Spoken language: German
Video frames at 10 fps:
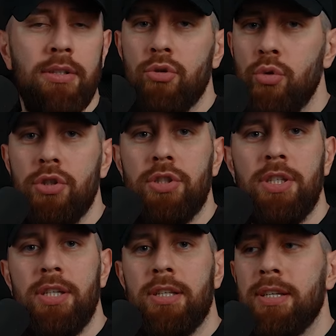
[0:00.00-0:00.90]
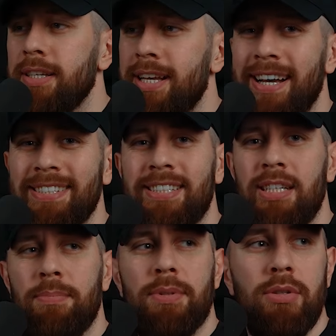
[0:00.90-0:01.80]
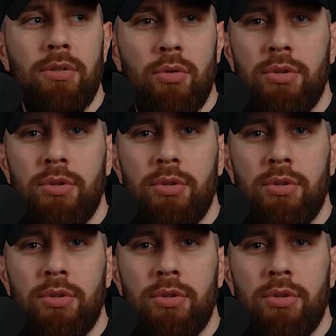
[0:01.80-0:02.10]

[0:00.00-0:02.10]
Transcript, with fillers: durchzieht, Gas gibt,